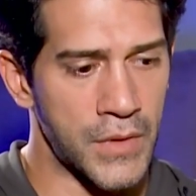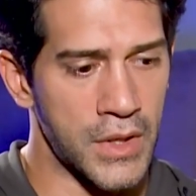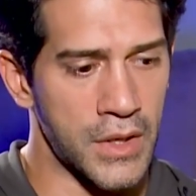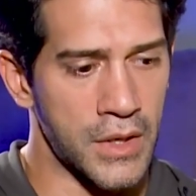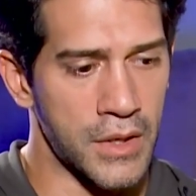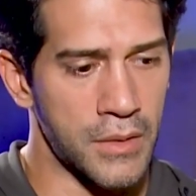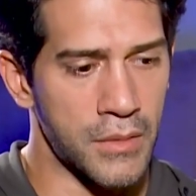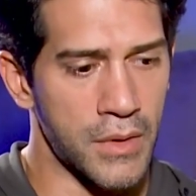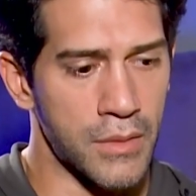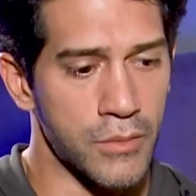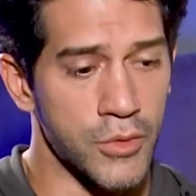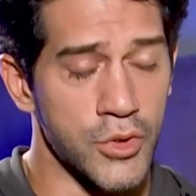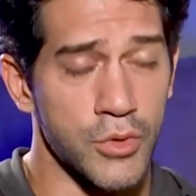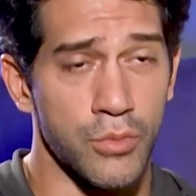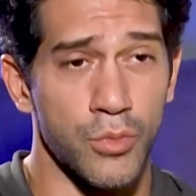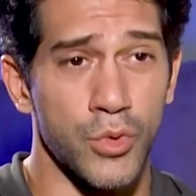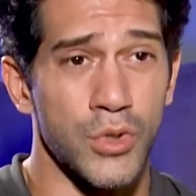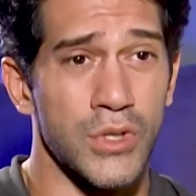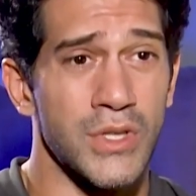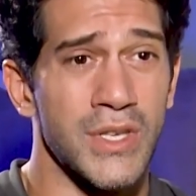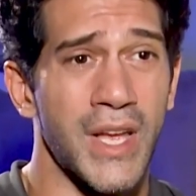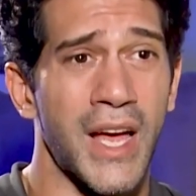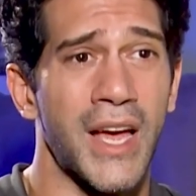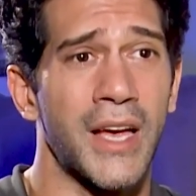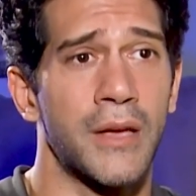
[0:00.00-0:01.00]
يبقى مش
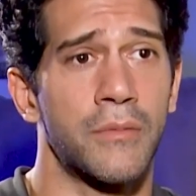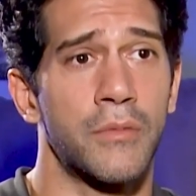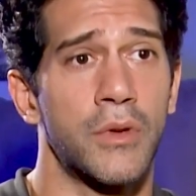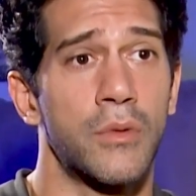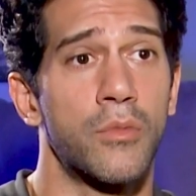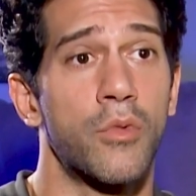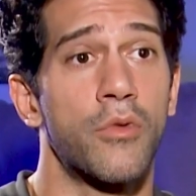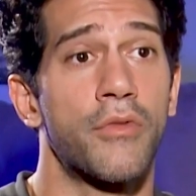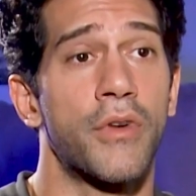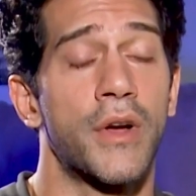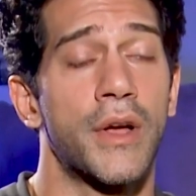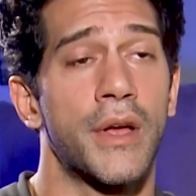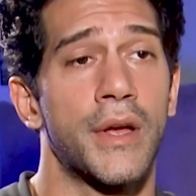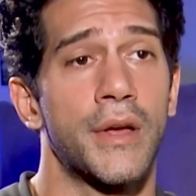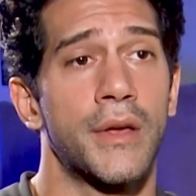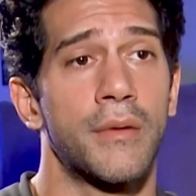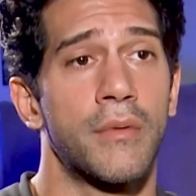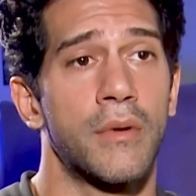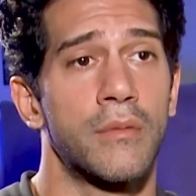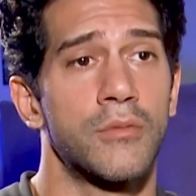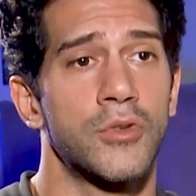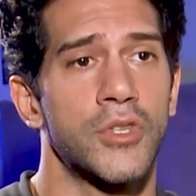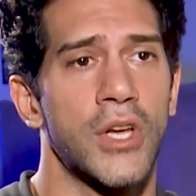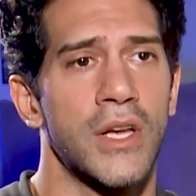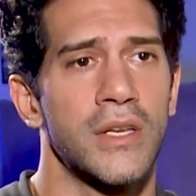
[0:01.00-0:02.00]
منزعج من المفاجاه
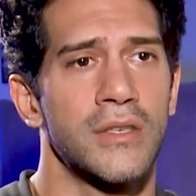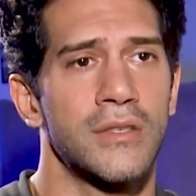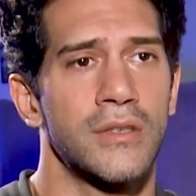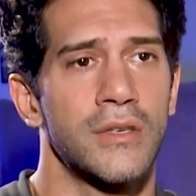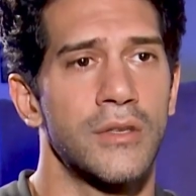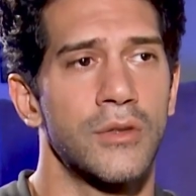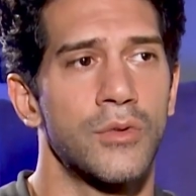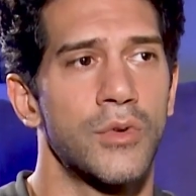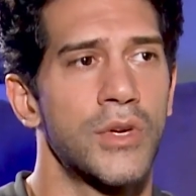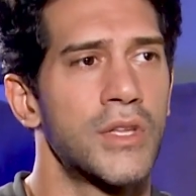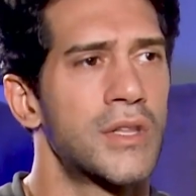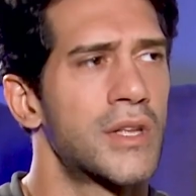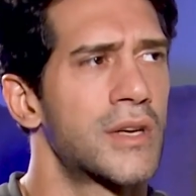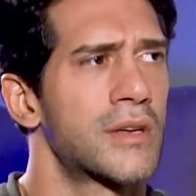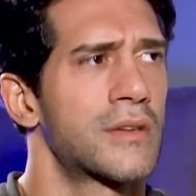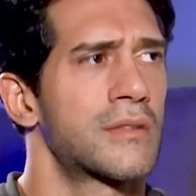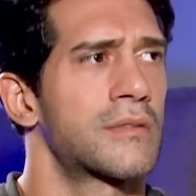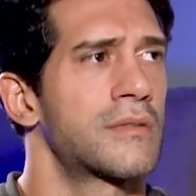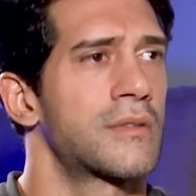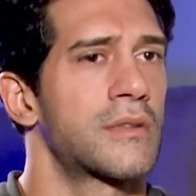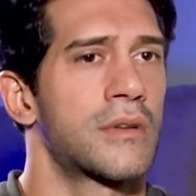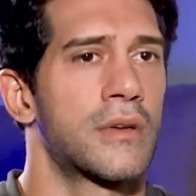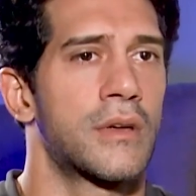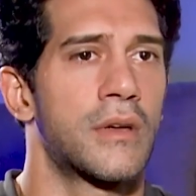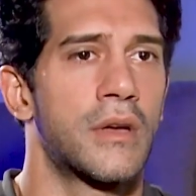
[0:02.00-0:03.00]
يبقى مش حاسس انه ايه ده
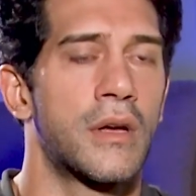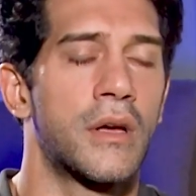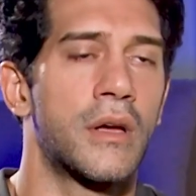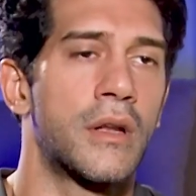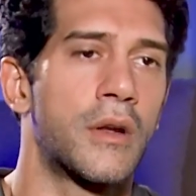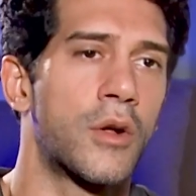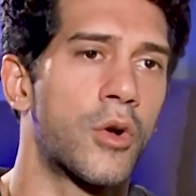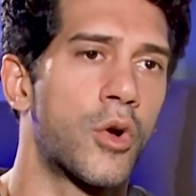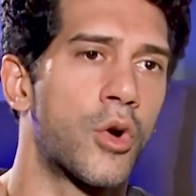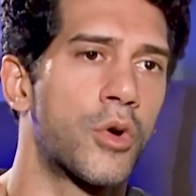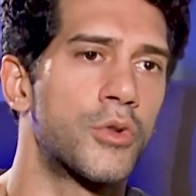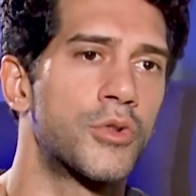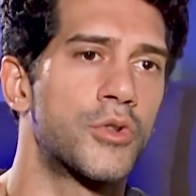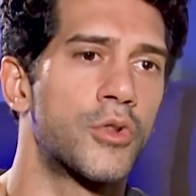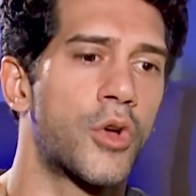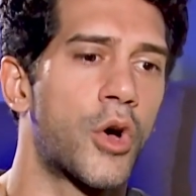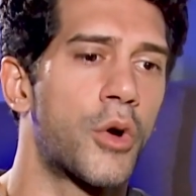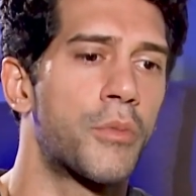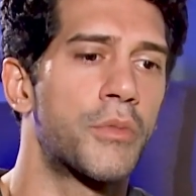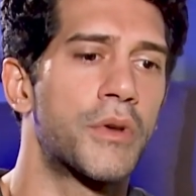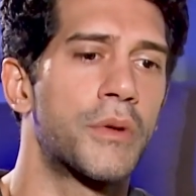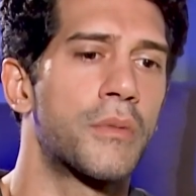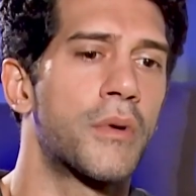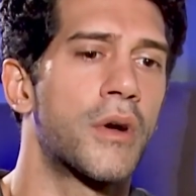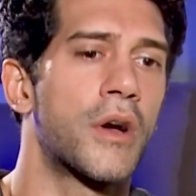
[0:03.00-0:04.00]
انا كنت
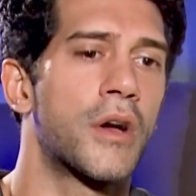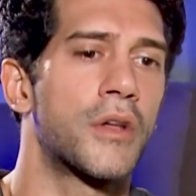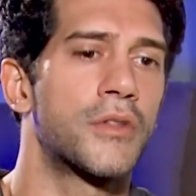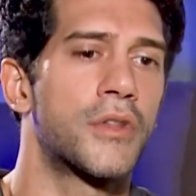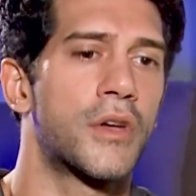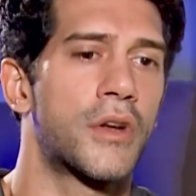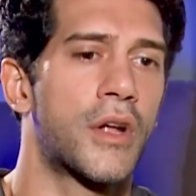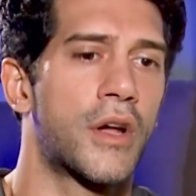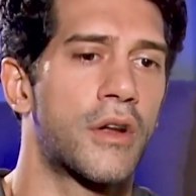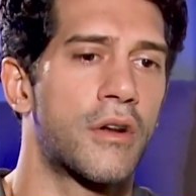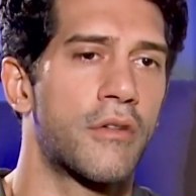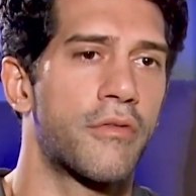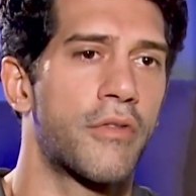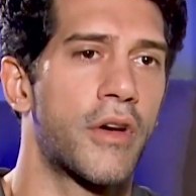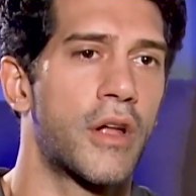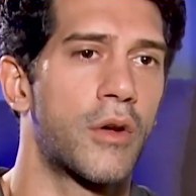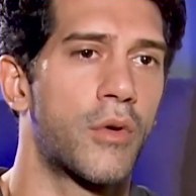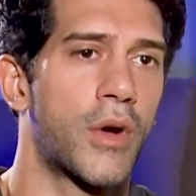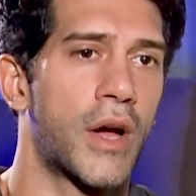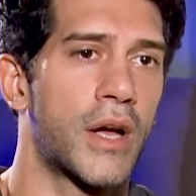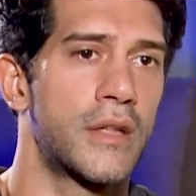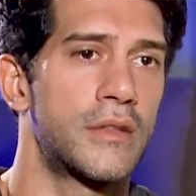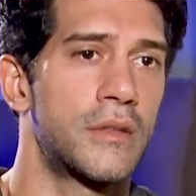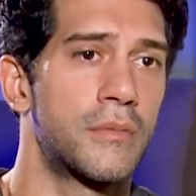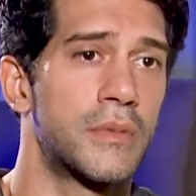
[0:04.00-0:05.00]
عمري ما هقدر اعرفها
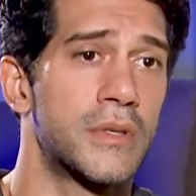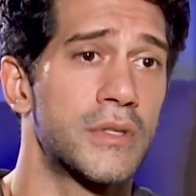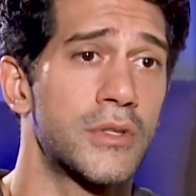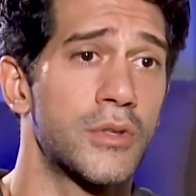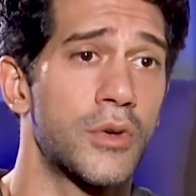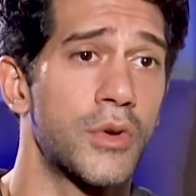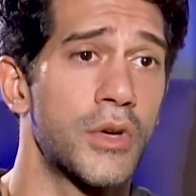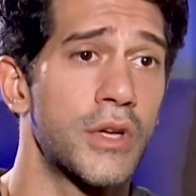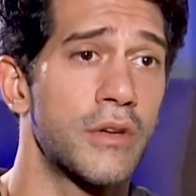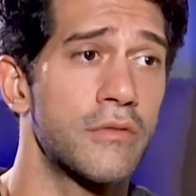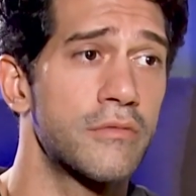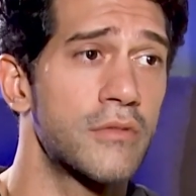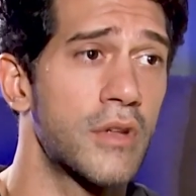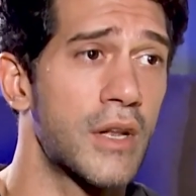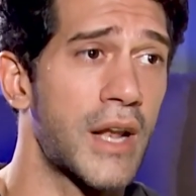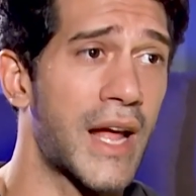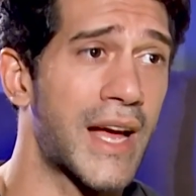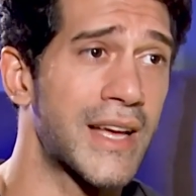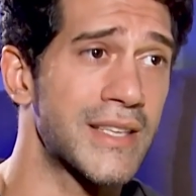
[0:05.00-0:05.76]
لوحدي بس هو يفضل